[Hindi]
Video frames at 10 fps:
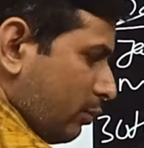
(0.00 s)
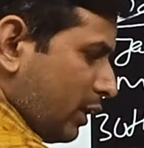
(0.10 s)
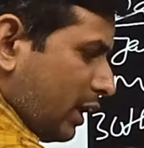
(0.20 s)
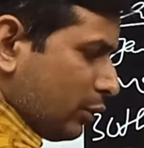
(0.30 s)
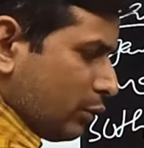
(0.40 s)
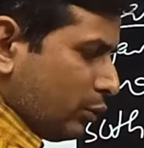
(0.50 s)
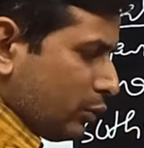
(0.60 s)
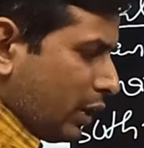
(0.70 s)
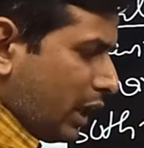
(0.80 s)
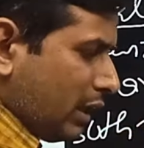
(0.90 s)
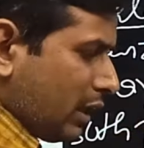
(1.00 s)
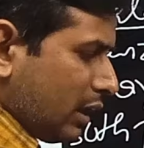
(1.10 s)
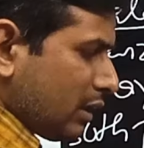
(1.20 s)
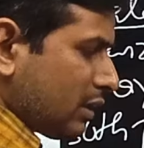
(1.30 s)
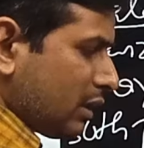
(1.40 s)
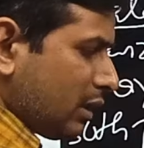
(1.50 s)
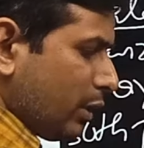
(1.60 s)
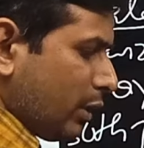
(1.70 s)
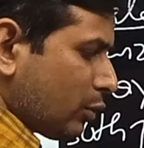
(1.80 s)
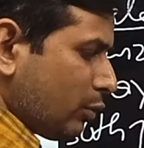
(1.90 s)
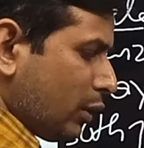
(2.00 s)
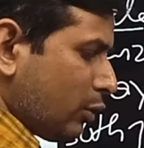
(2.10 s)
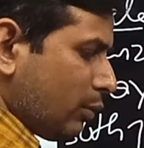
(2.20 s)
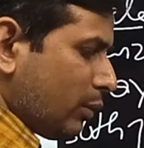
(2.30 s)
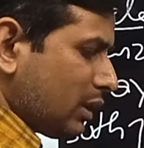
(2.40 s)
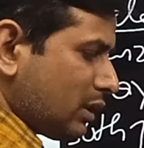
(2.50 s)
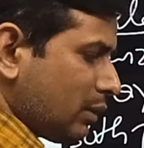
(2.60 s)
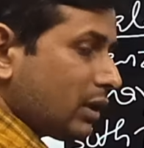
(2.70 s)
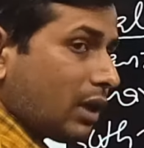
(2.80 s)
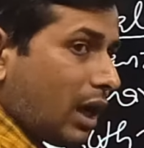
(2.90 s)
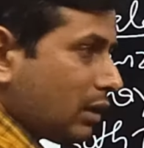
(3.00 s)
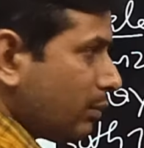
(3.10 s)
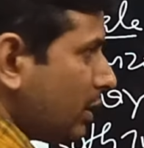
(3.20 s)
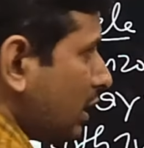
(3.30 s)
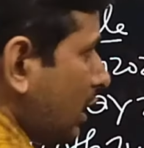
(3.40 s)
तो मई जून जुलाई अगस्त सितंबर अक्टूबर नवंबर दिसंबर आठ महीना